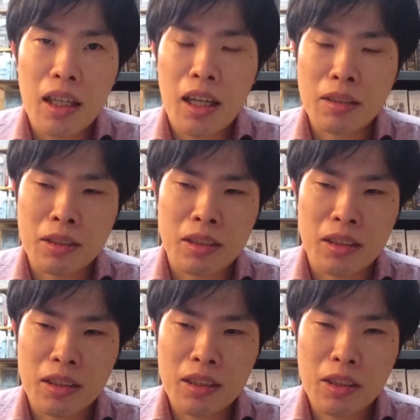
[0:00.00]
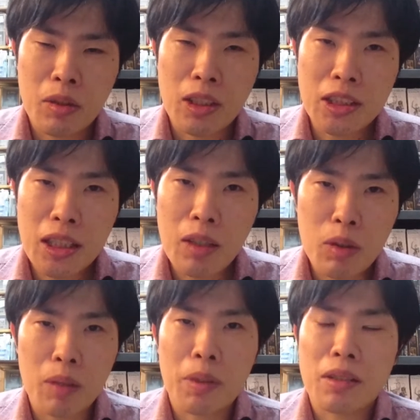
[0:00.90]
ある人がちら
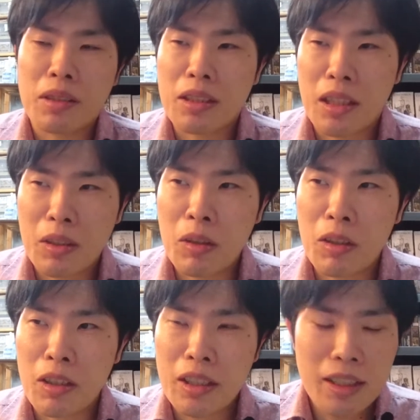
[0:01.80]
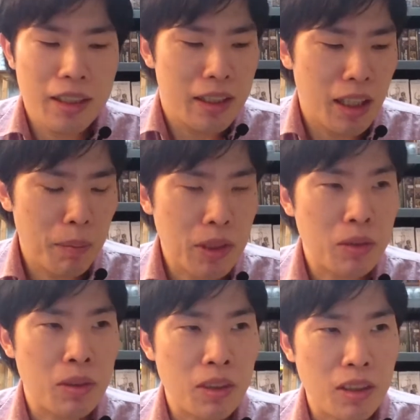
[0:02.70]
ほら見えるんですけどやっぱ
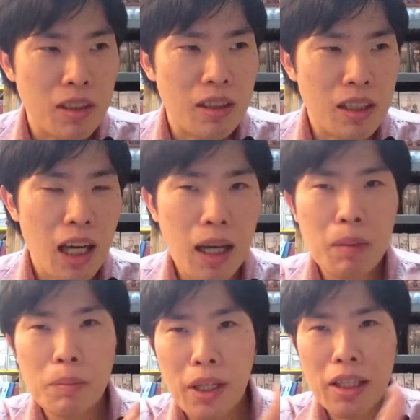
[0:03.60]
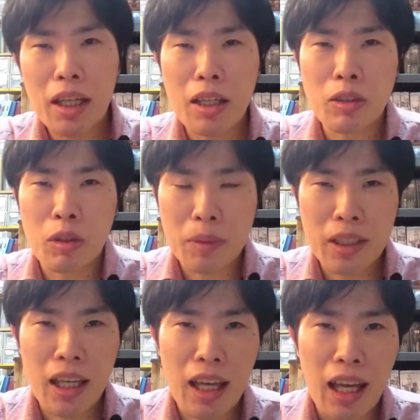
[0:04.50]
その販売価格を見
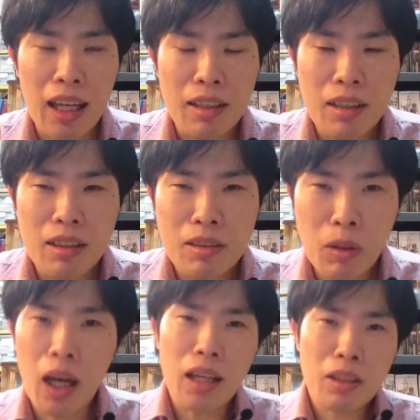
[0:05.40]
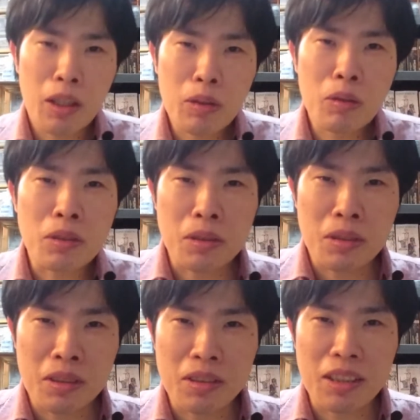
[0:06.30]
てうわ結構
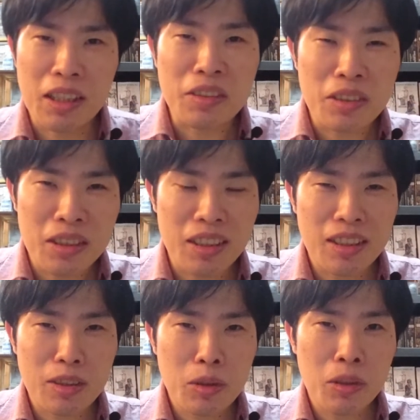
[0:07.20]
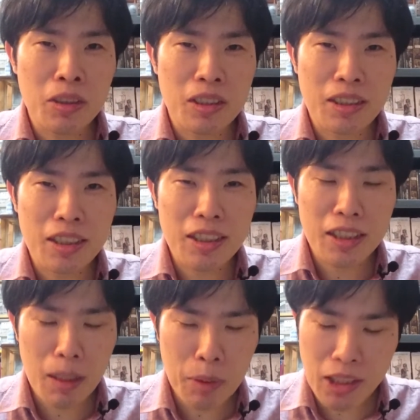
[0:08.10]
するっていうそういう
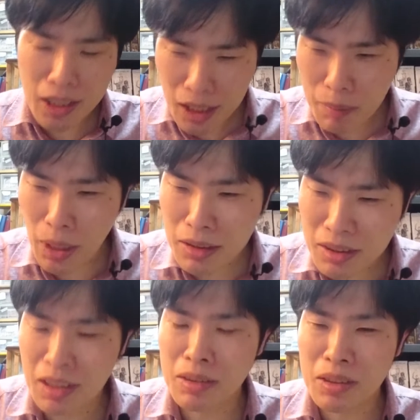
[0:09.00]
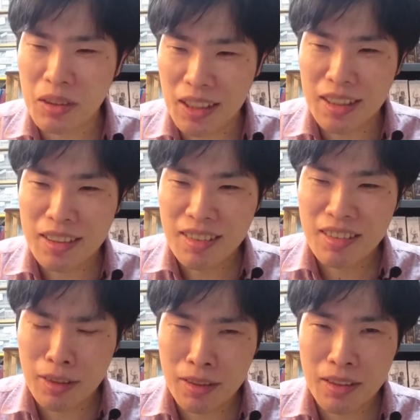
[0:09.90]
やっぱ値段がバグってるんですよね
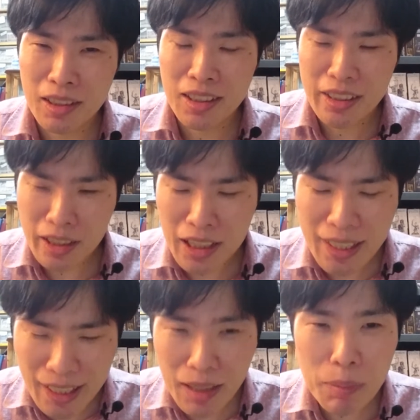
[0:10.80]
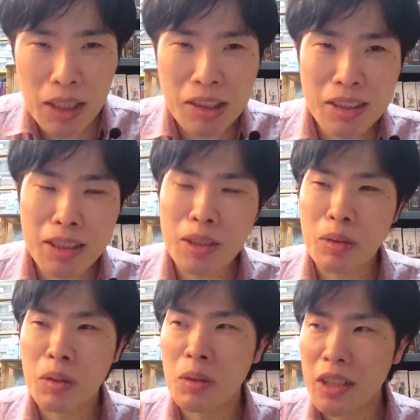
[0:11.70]
うん、で値段がバグってるって
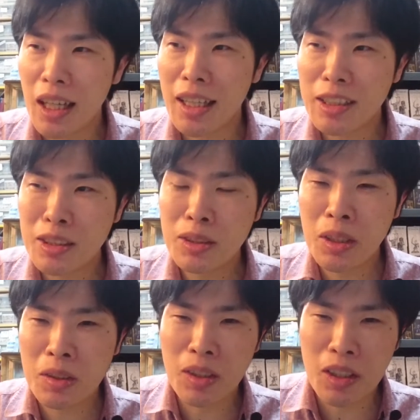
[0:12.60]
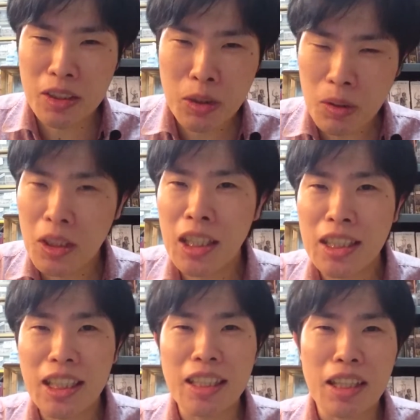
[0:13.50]
ところでちょっとちょっと引
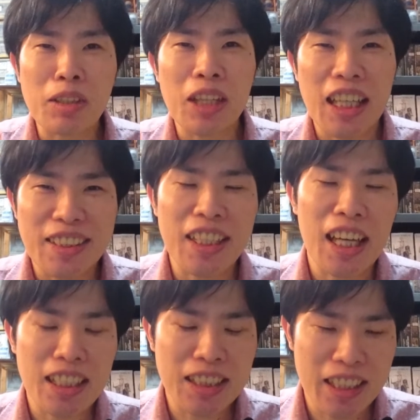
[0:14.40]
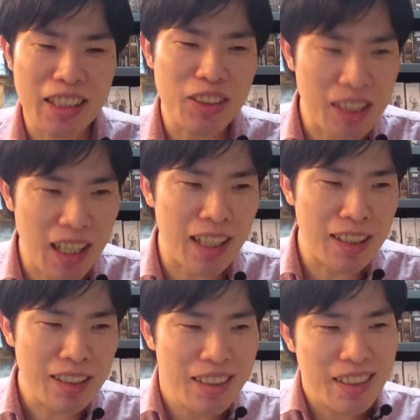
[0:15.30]
いちゃってる感じがしてですね、
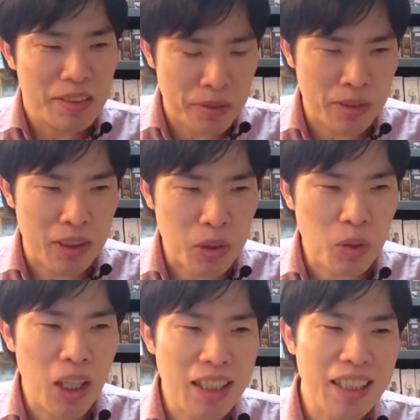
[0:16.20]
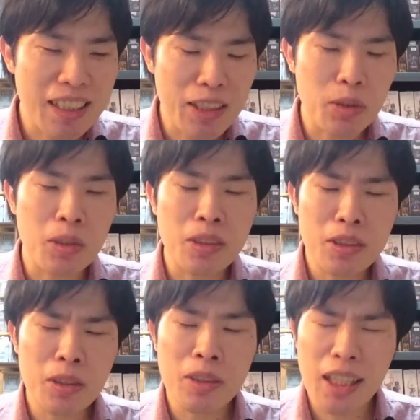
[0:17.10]
うん、その辺りでちょっと
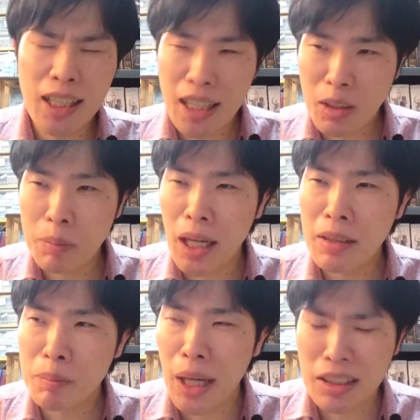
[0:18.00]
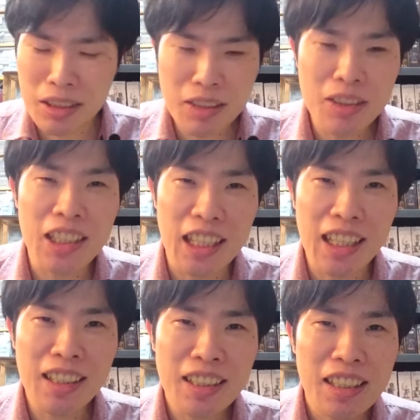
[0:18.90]
その値段のバグバグについて
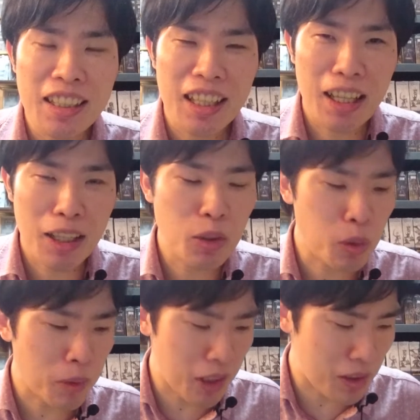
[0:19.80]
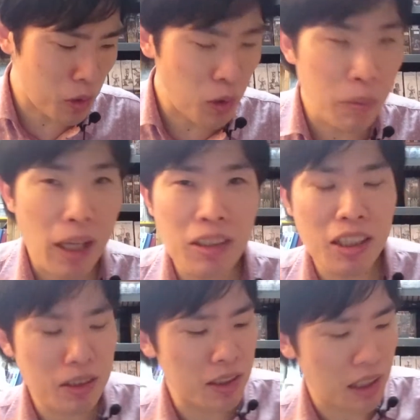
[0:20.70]
ね話そうと思ってるこのバグ
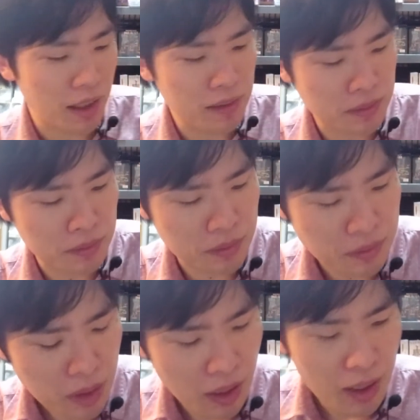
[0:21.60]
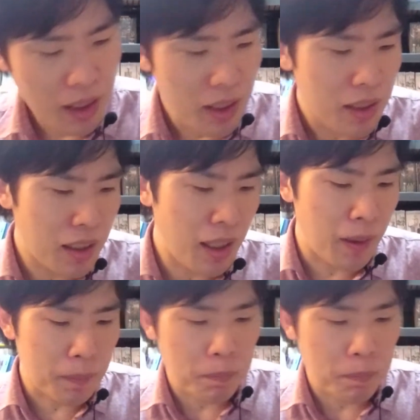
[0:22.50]
について、うん、で